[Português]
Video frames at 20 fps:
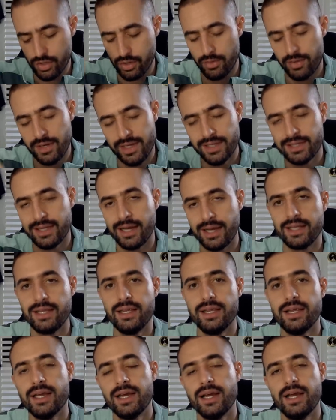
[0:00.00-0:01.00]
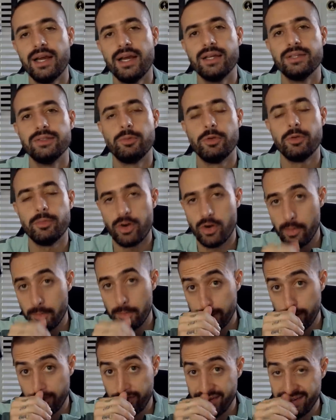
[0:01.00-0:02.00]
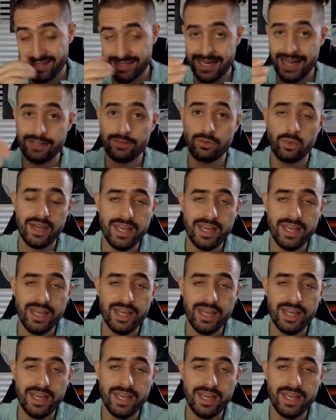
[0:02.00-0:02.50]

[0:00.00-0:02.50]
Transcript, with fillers: Ó, o link tá aqui no primeiro comentário fixado